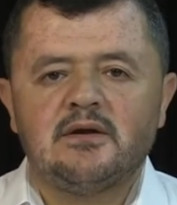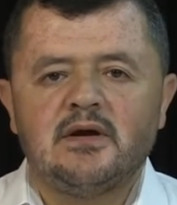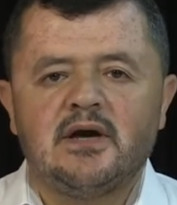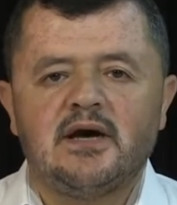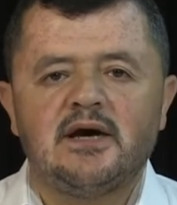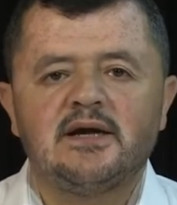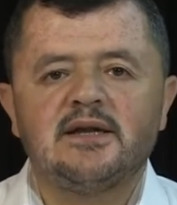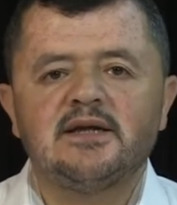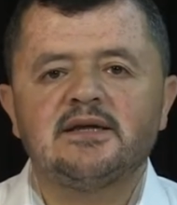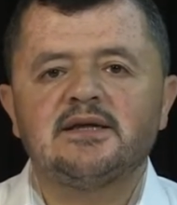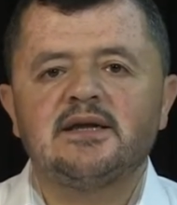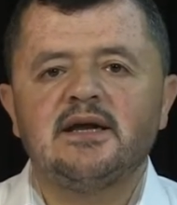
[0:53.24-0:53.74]

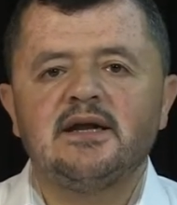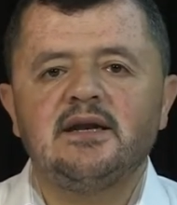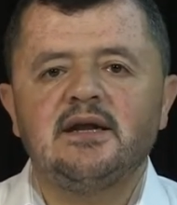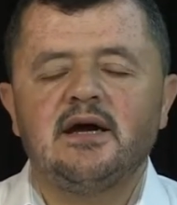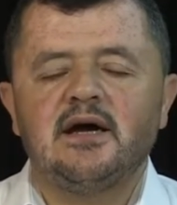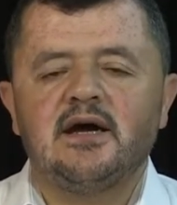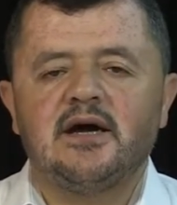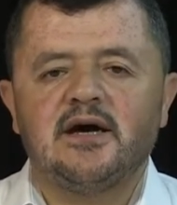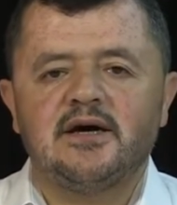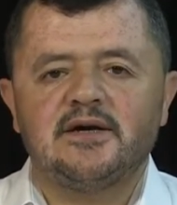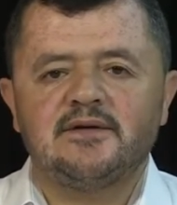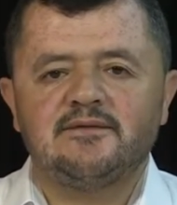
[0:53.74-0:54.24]
harekeli
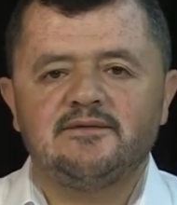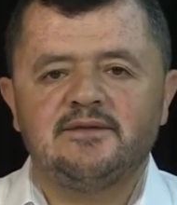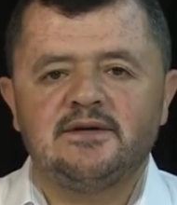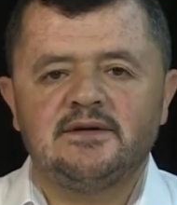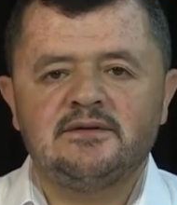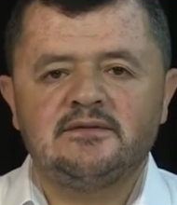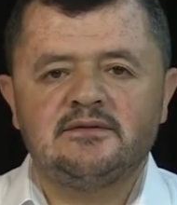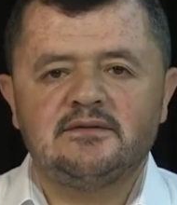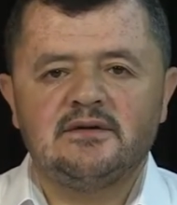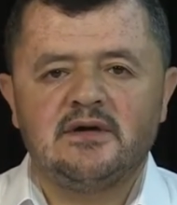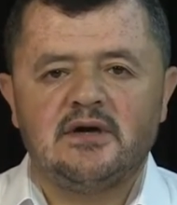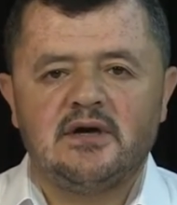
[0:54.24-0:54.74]

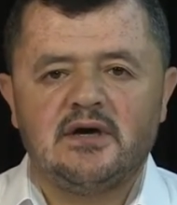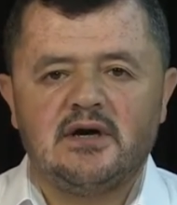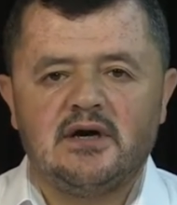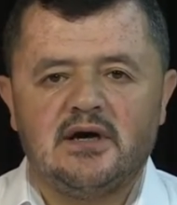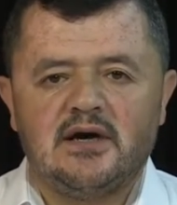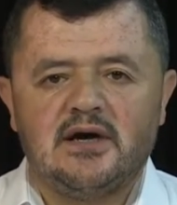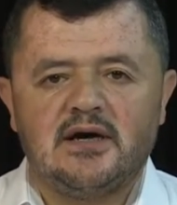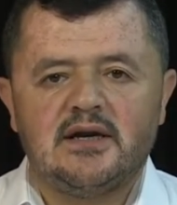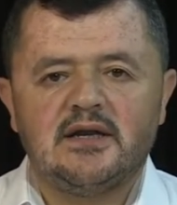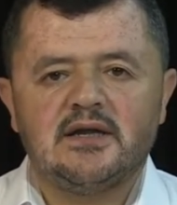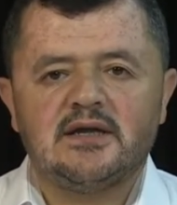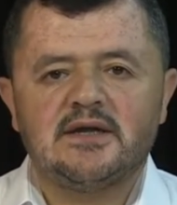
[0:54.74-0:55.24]
harfin
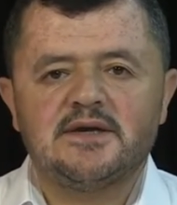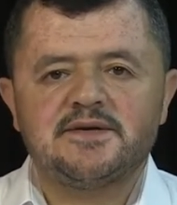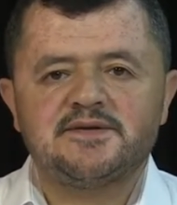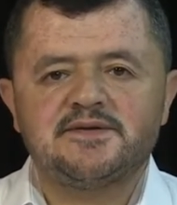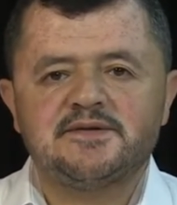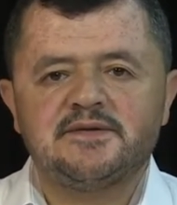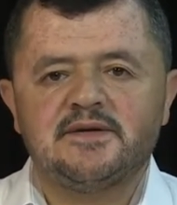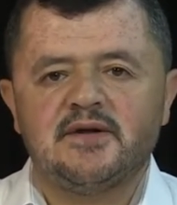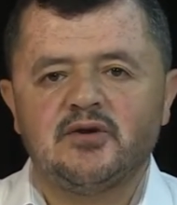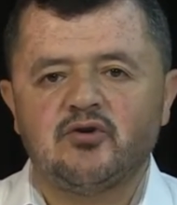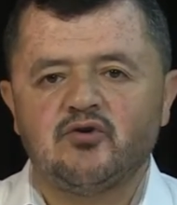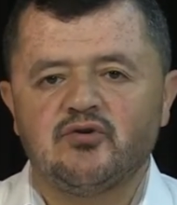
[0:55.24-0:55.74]

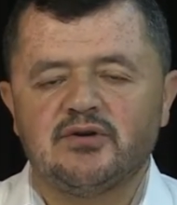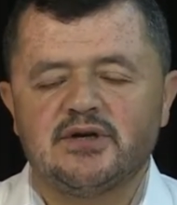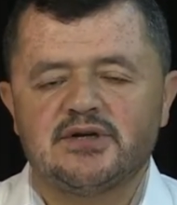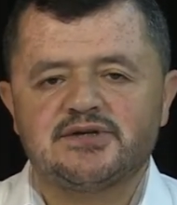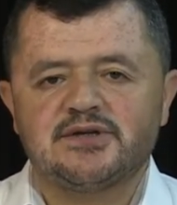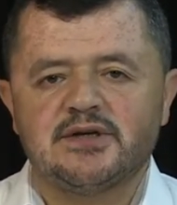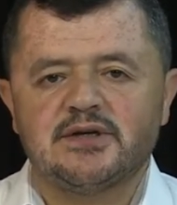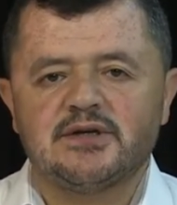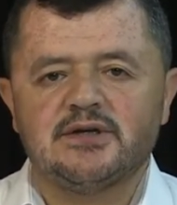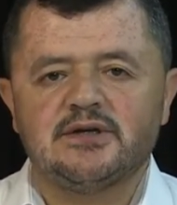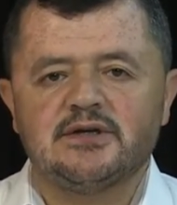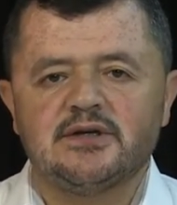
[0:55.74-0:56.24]
harekesine göre
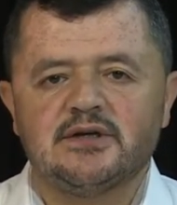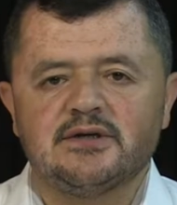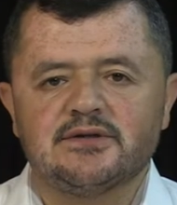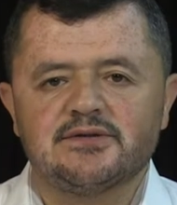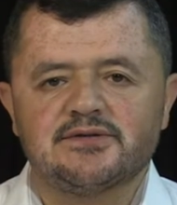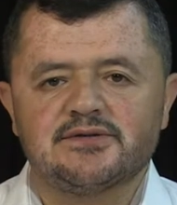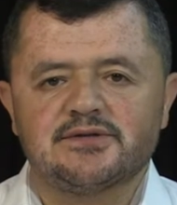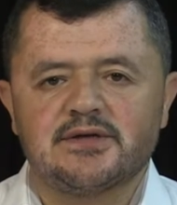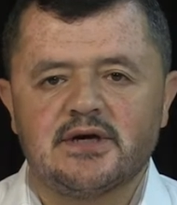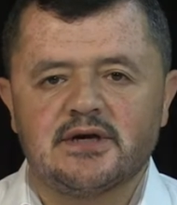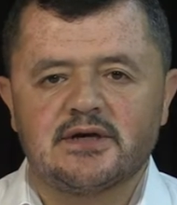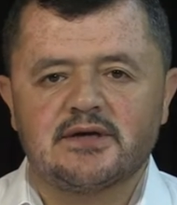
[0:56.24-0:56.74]
şekil
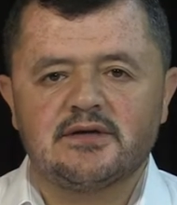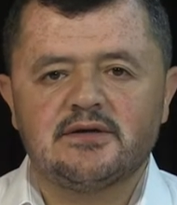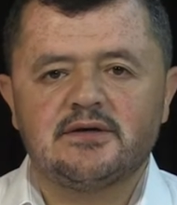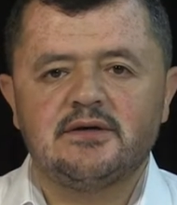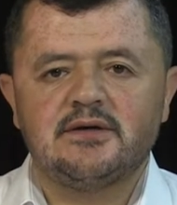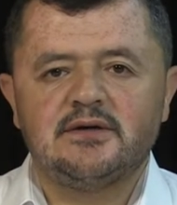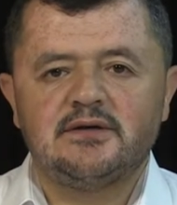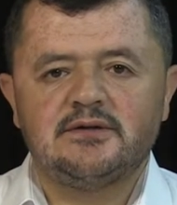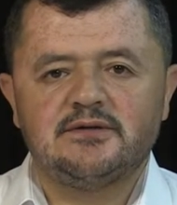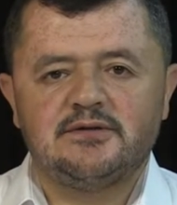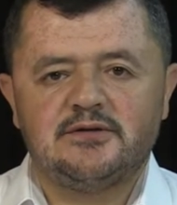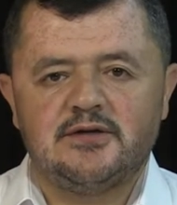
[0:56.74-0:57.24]
alacak
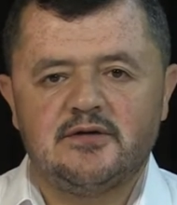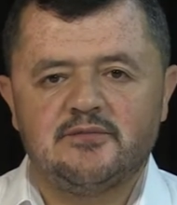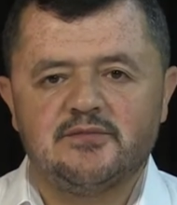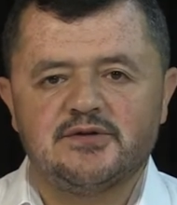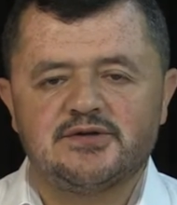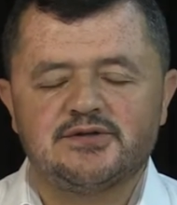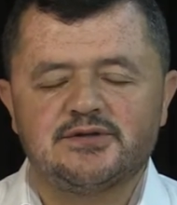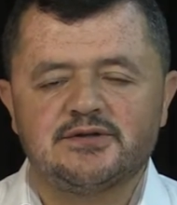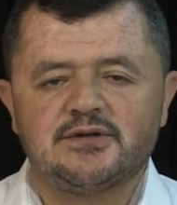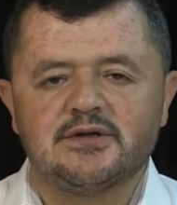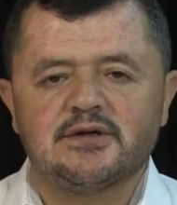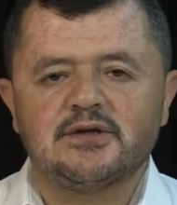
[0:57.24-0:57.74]

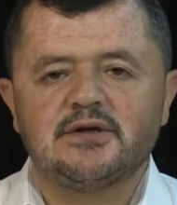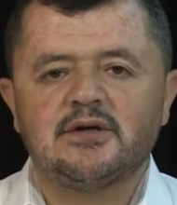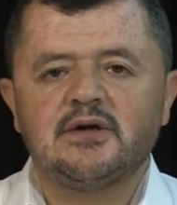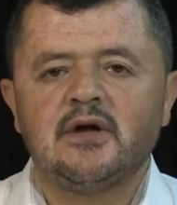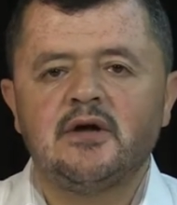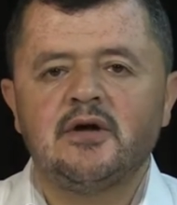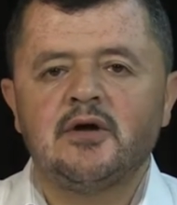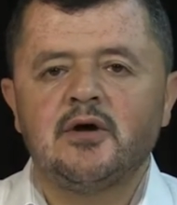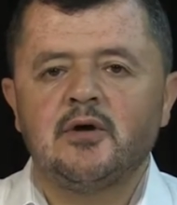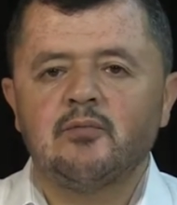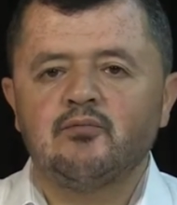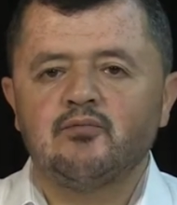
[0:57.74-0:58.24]
demiştik.
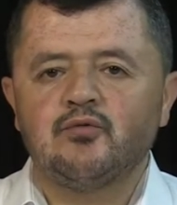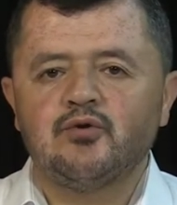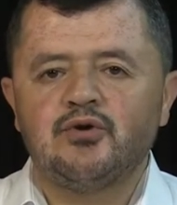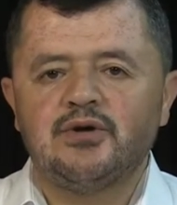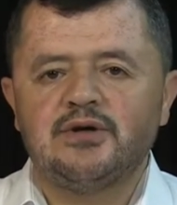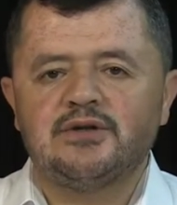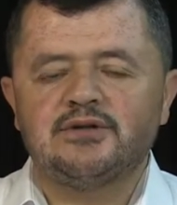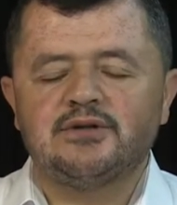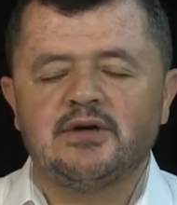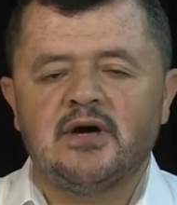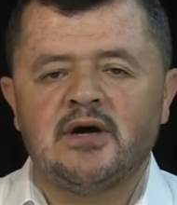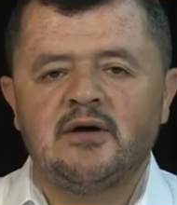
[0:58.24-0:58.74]
Bu
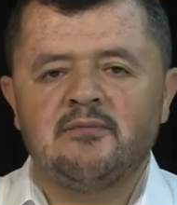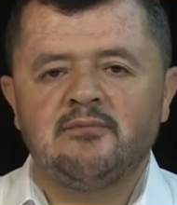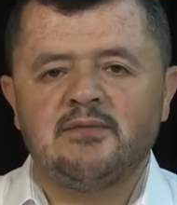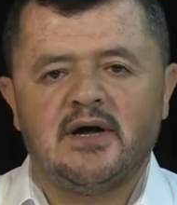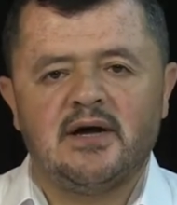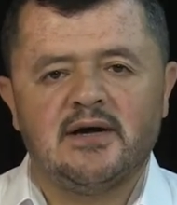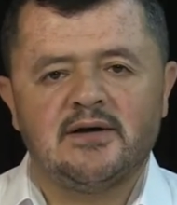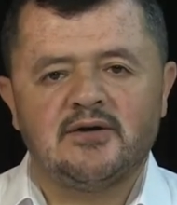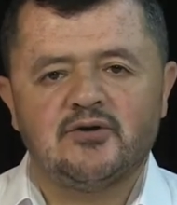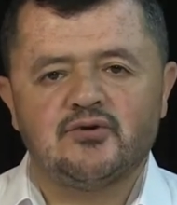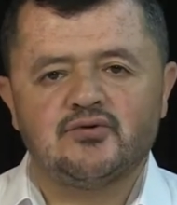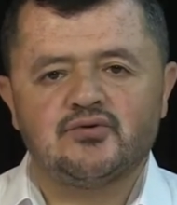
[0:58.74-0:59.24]
idam
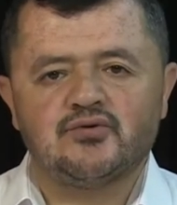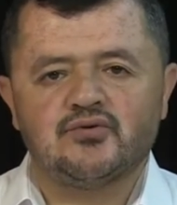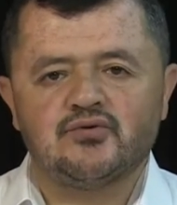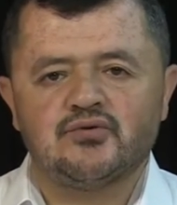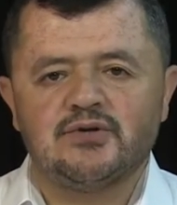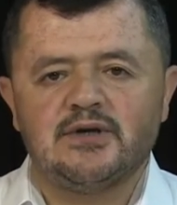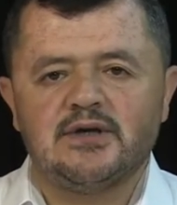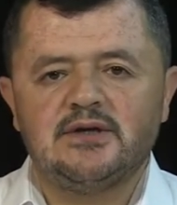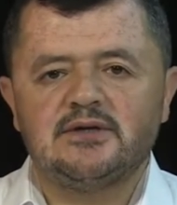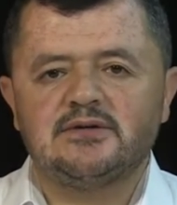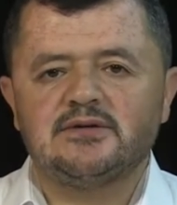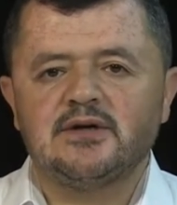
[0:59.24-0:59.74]
hangi
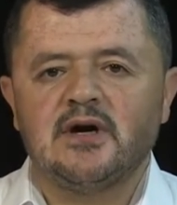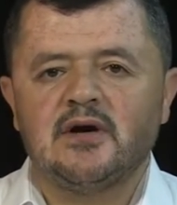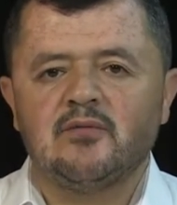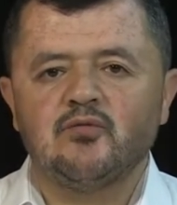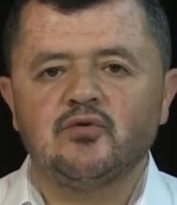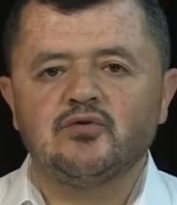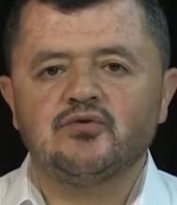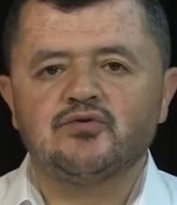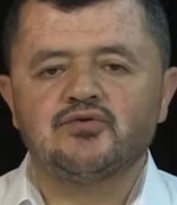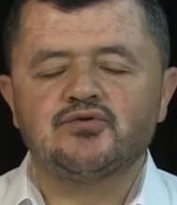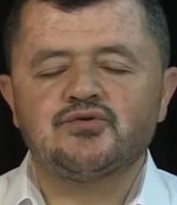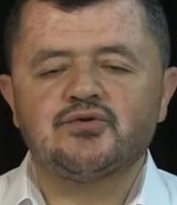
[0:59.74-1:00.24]
türlü idam
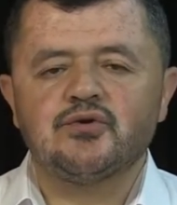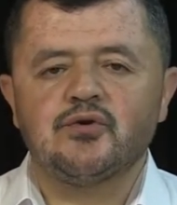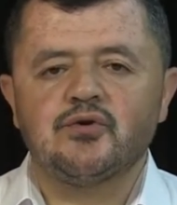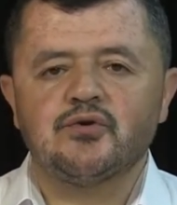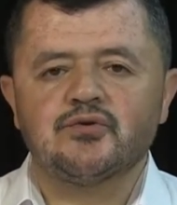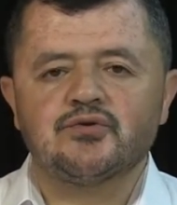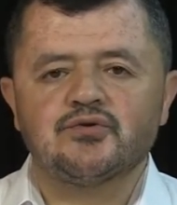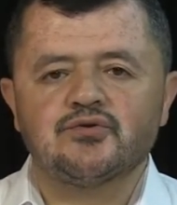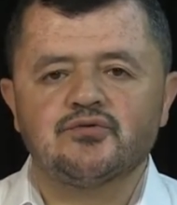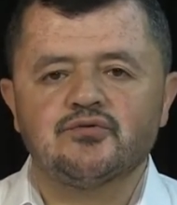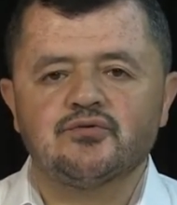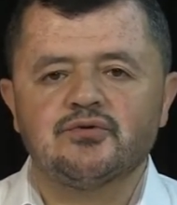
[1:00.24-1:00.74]
olursa
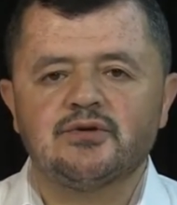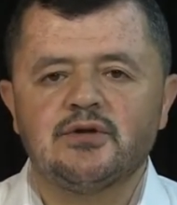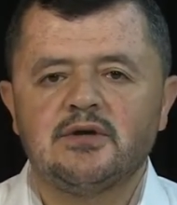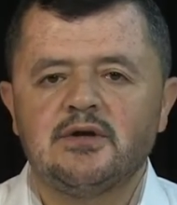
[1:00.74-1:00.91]
olsun.